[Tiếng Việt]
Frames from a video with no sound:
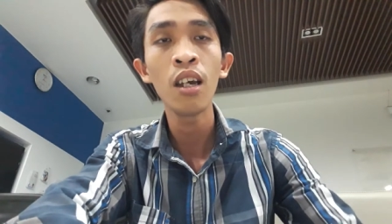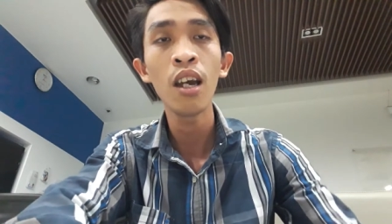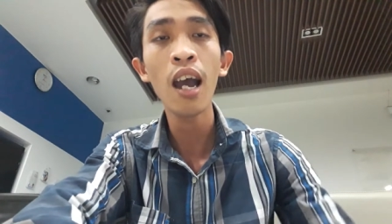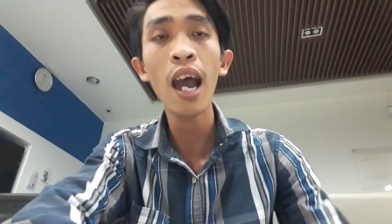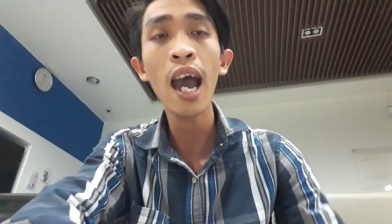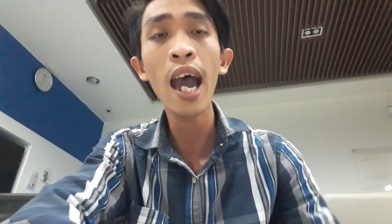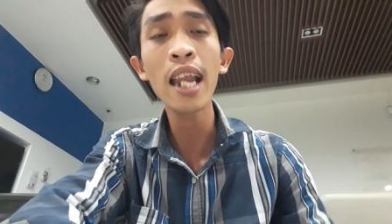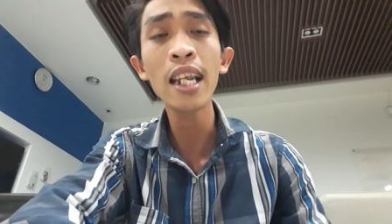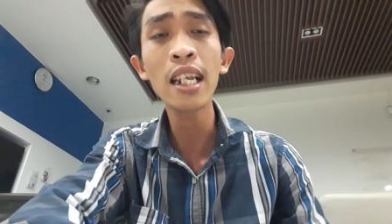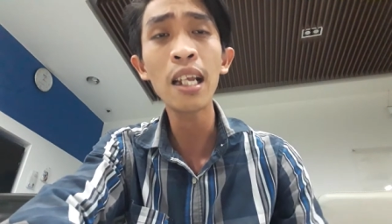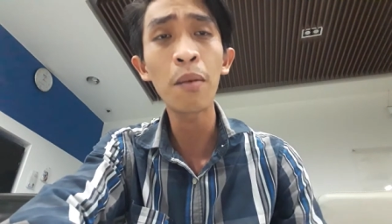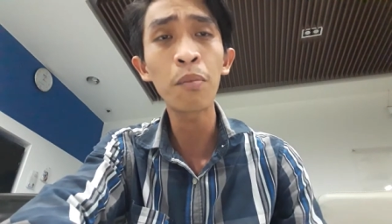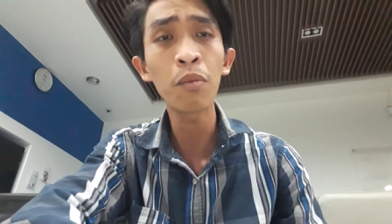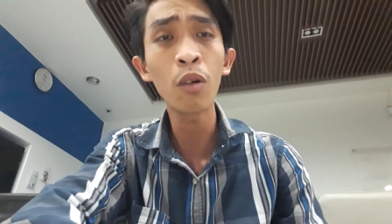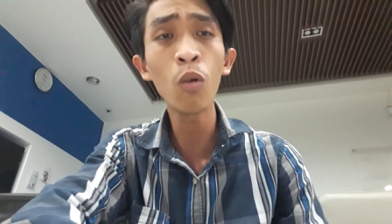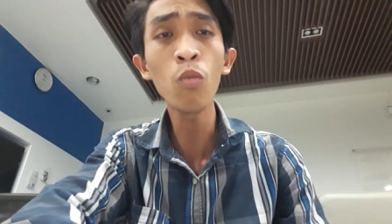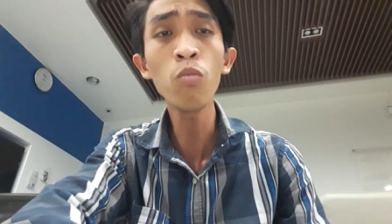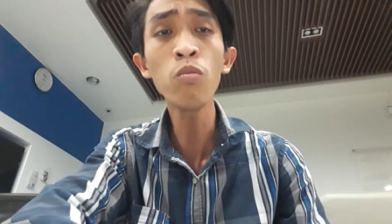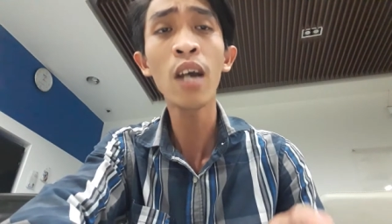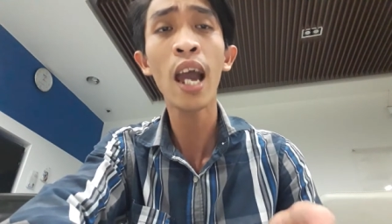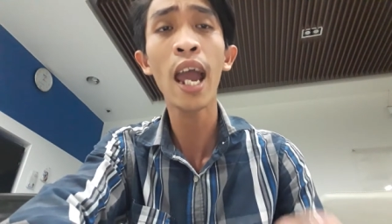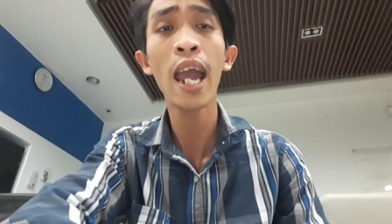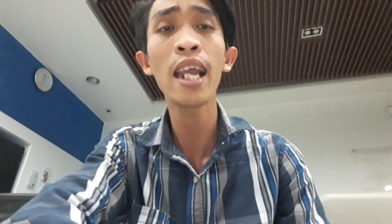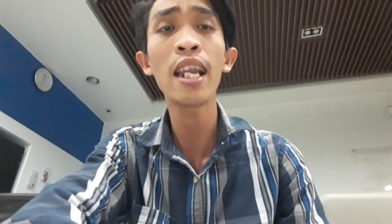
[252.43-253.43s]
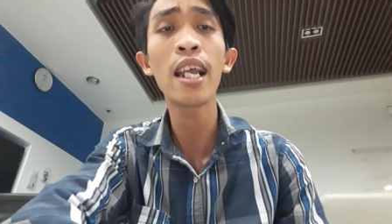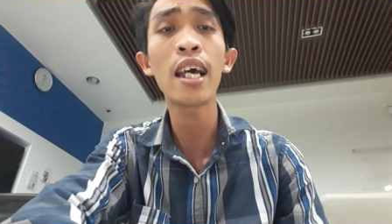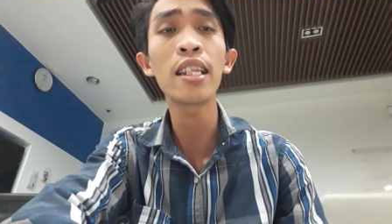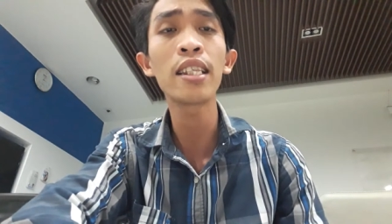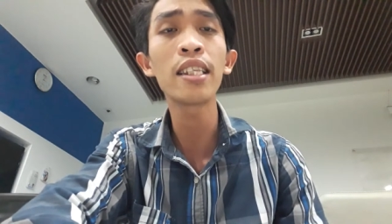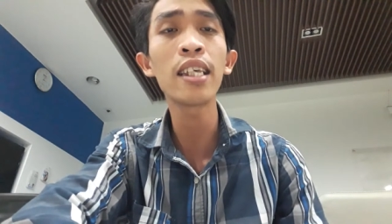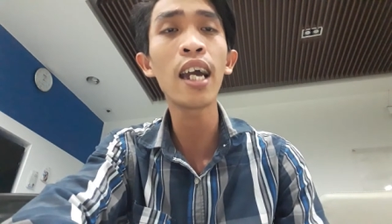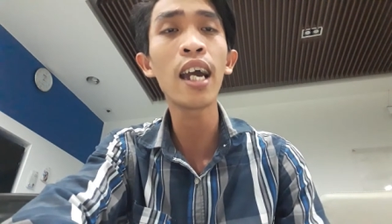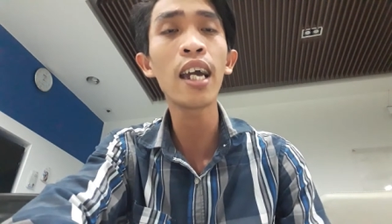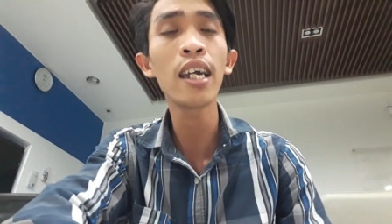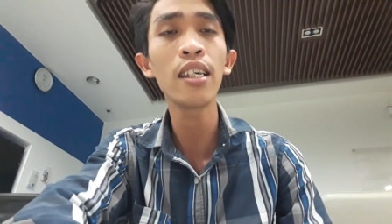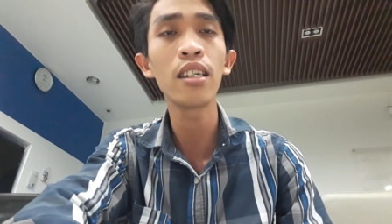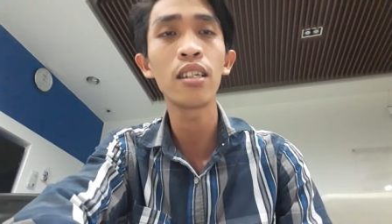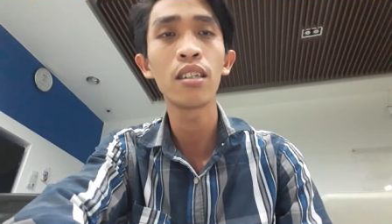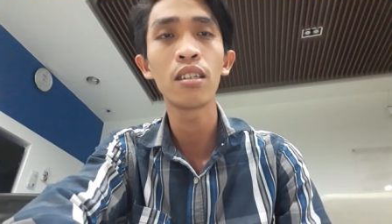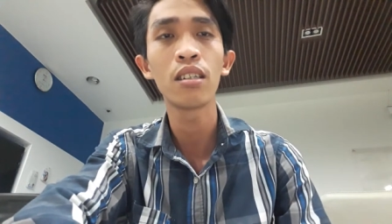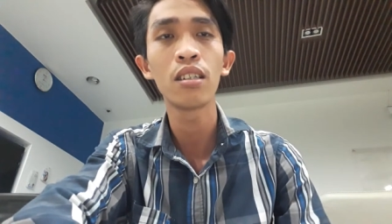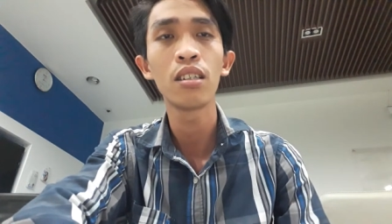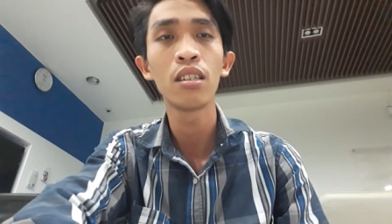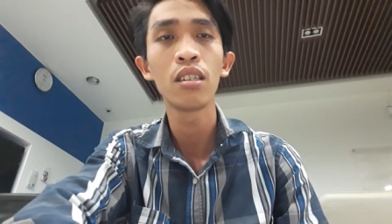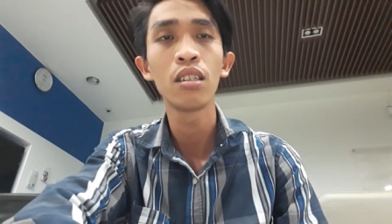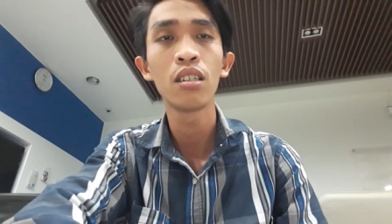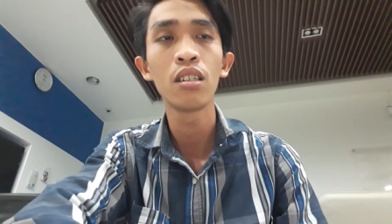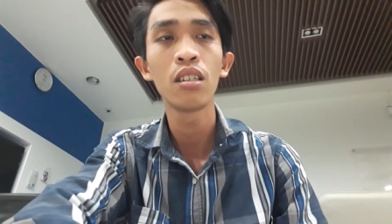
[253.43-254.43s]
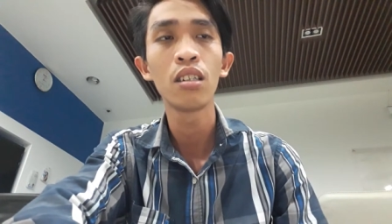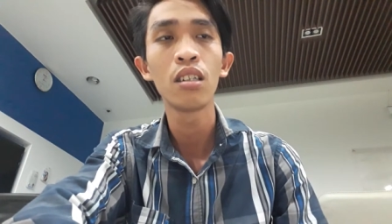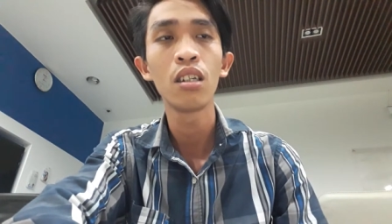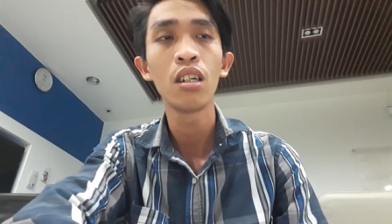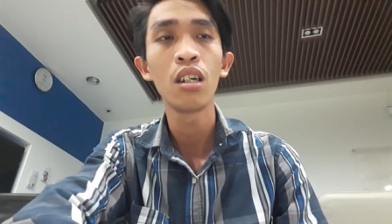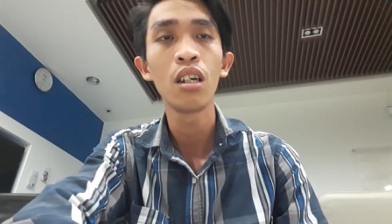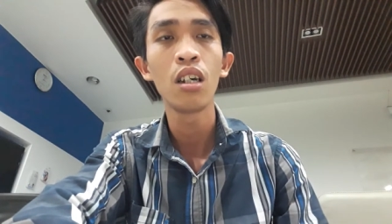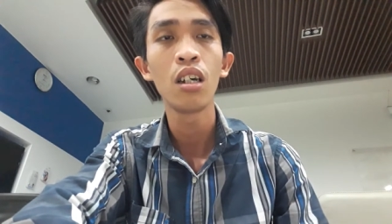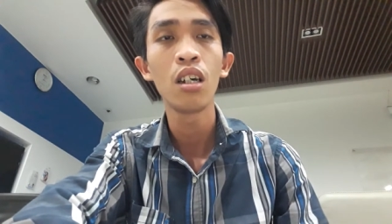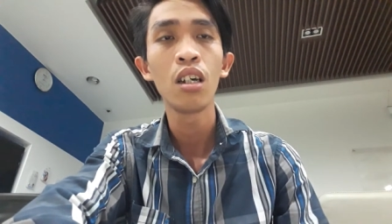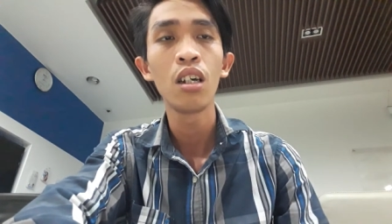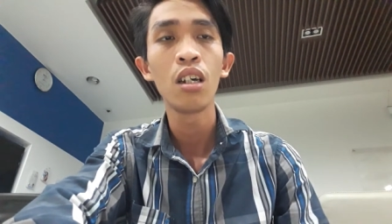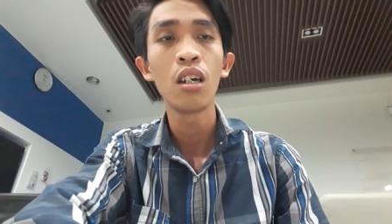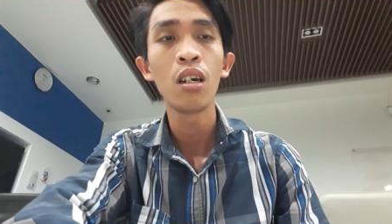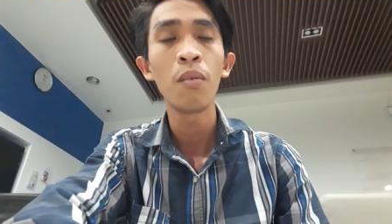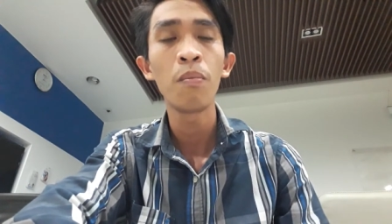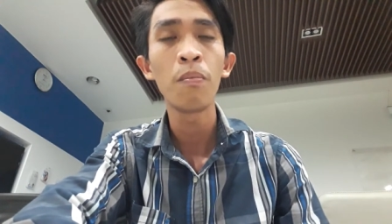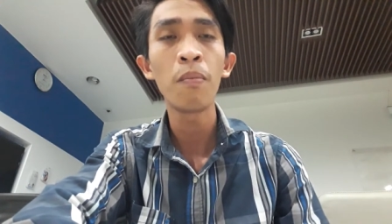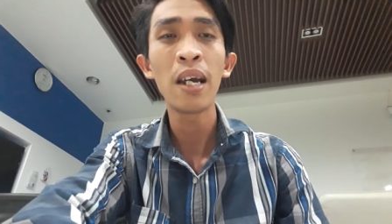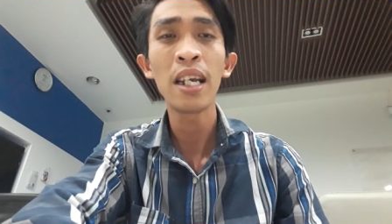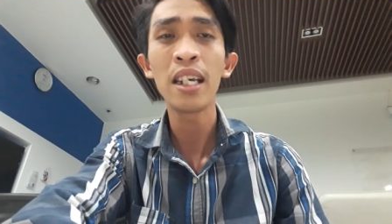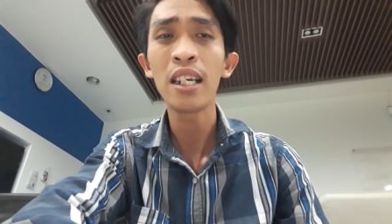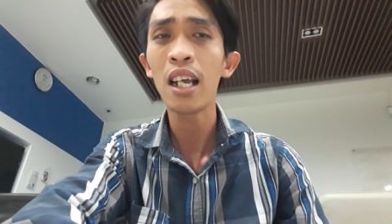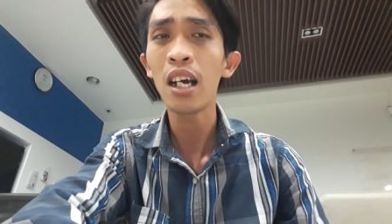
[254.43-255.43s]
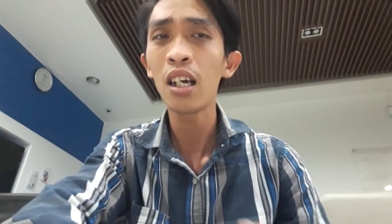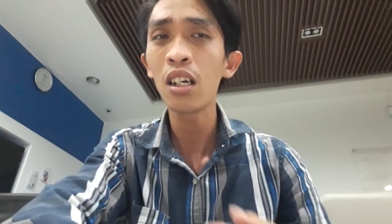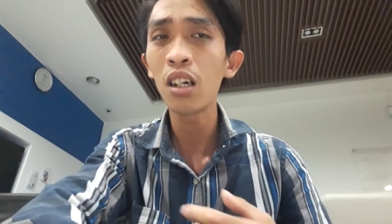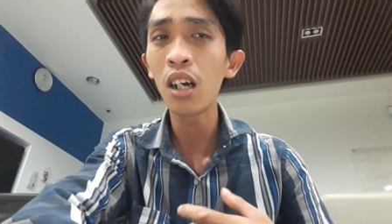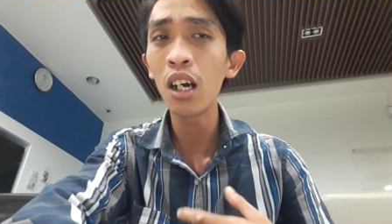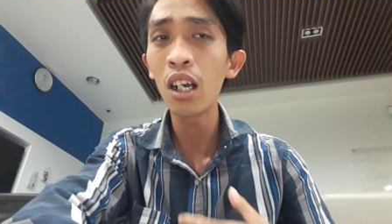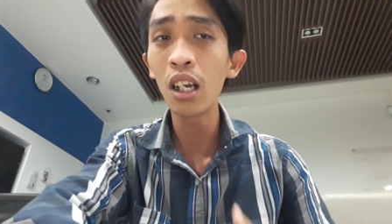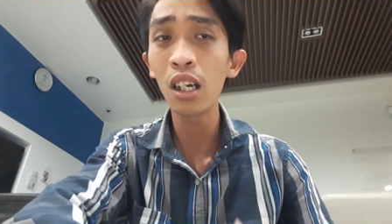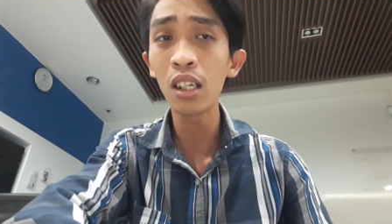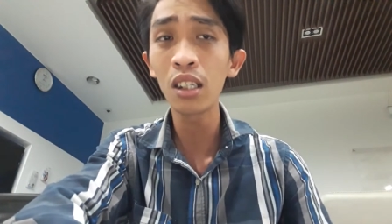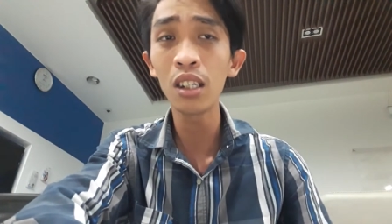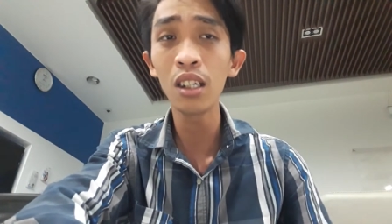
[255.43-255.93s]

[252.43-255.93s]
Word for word: anh làm đúng hay là anh sai mình là người luật